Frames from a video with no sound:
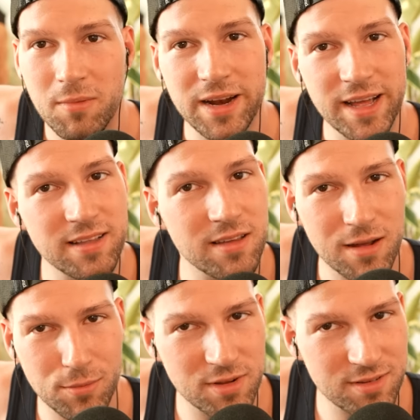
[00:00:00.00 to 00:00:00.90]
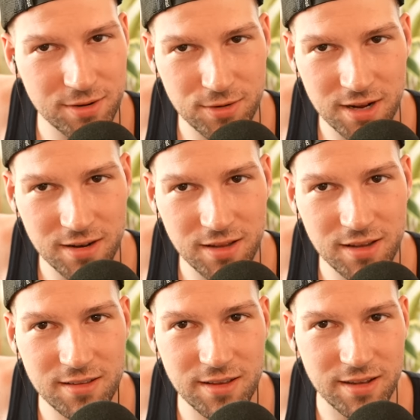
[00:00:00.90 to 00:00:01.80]
Meine Eltern haben das ein oder andere
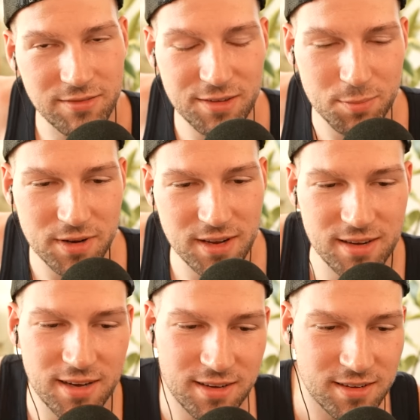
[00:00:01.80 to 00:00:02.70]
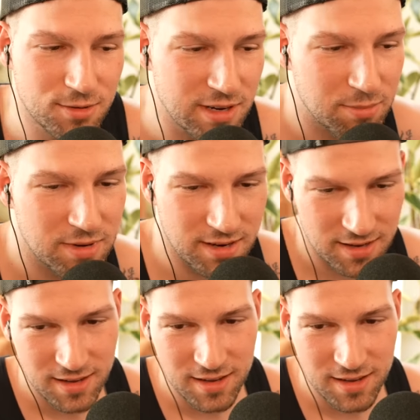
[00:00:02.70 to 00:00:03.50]
richtige Investment getätigt und haben dann